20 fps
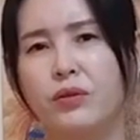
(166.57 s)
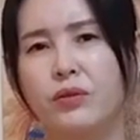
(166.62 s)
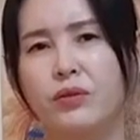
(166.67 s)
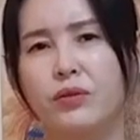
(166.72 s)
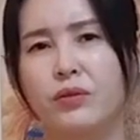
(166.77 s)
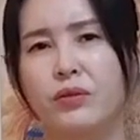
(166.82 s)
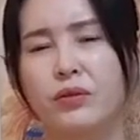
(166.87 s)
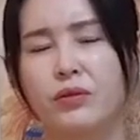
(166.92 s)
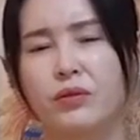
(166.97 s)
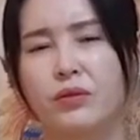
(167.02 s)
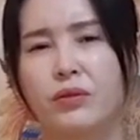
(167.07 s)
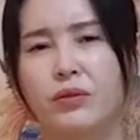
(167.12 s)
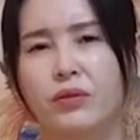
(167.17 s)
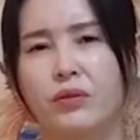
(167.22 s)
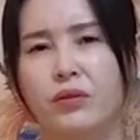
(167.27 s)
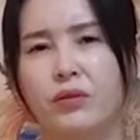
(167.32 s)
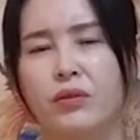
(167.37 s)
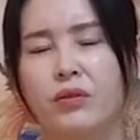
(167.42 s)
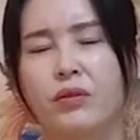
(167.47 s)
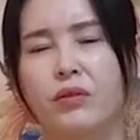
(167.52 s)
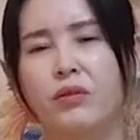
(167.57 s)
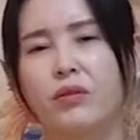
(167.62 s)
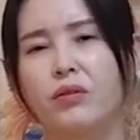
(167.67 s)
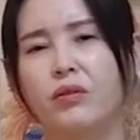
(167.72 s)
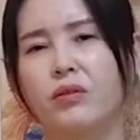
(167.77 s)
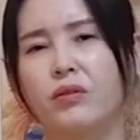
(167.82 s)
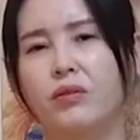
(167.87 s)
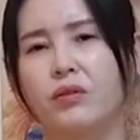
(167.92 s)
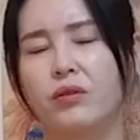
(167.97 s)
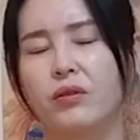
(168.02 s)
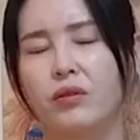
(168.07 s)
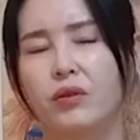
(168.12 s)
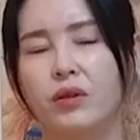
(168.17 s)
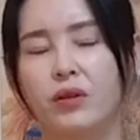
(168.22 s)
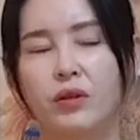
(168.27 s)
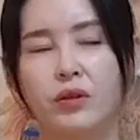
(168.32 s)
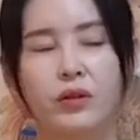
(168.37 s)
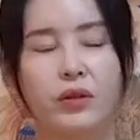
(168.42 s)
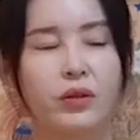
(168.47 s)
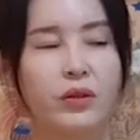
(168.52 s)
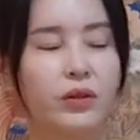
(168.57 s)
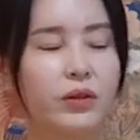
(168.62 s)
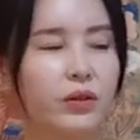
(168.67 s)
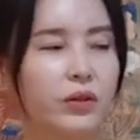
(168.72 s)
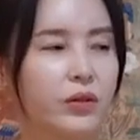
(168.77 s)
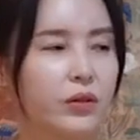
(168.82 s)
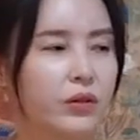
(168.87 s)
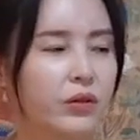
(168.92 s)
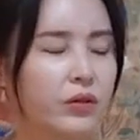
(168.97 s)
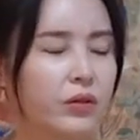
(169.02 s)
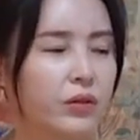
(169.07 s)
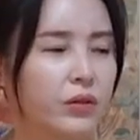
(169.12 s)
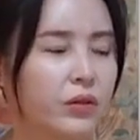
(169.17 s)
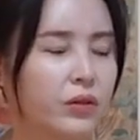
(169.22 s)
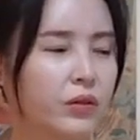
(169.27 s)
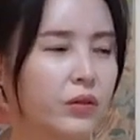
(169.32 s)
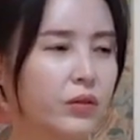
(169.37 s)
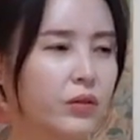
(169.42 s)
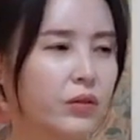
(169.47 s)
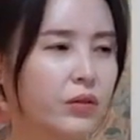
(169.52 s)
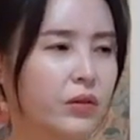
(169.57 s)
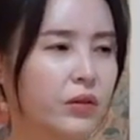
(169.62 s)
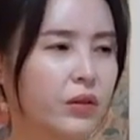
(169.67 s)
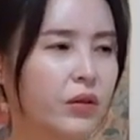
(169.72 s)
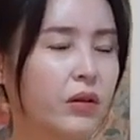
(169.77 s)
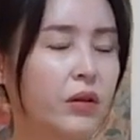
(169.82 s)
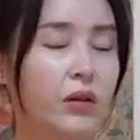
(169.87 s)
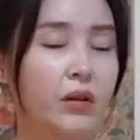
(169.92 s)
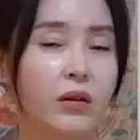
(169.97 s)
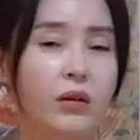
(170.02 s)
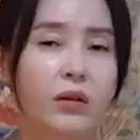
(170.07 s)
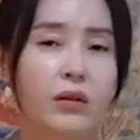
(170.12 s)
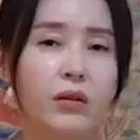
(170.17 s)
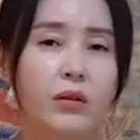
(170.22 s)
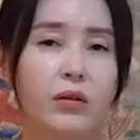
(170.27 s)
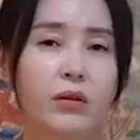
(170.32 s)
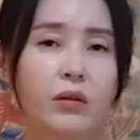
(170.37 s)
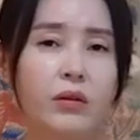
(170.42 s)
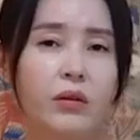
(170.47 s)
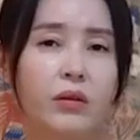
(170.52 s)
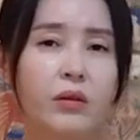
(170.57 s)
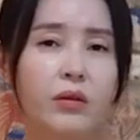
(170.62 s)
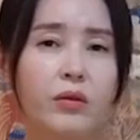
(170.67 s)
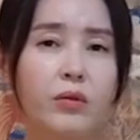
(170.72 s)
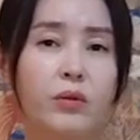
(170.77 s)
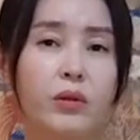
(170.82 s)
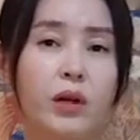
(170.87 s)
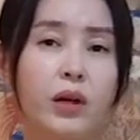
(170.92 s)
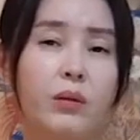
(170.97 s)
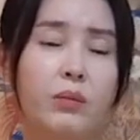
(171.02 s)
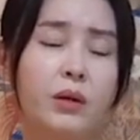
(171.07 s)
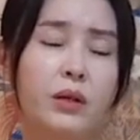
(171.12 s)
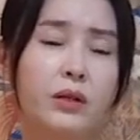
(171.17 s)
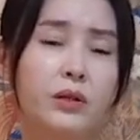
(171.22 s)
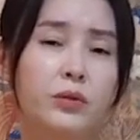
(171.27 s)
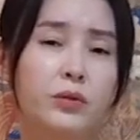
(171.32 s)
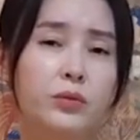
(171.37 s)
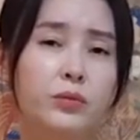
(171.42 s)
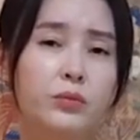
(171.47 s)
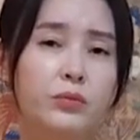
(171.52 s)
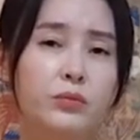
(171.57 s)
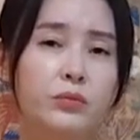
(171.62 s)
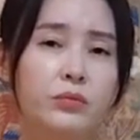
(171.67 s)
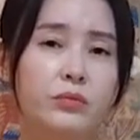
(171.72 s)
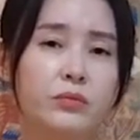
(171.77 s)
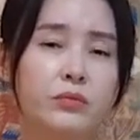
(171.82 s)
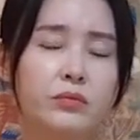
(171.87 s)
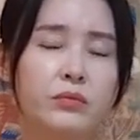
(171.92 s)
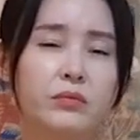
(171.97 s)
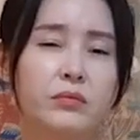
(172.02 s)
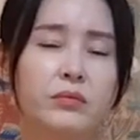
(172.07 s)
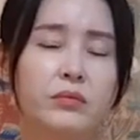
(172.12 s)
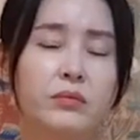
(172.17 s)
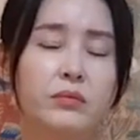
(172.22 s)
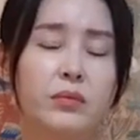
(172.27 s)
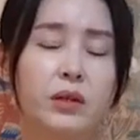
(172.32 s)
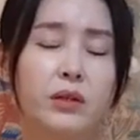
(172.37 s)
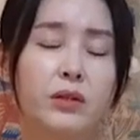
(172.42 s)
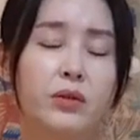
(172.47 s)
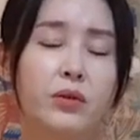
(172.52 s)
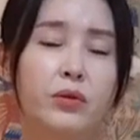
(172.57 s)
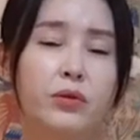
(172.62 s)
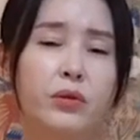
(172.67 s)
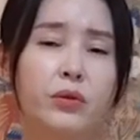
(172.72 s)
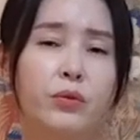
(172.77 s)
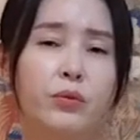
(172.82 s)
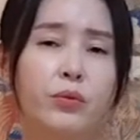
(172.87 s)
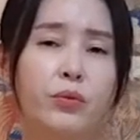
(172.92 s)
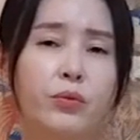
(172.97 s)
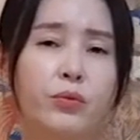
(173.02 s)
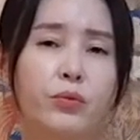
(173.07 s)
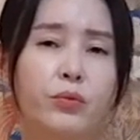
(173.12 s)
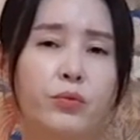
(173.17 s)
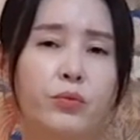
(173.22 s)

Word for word: 아 그러세요? 어. 하반기에도요? 어. 올해 하반기 좀 많이 어려워.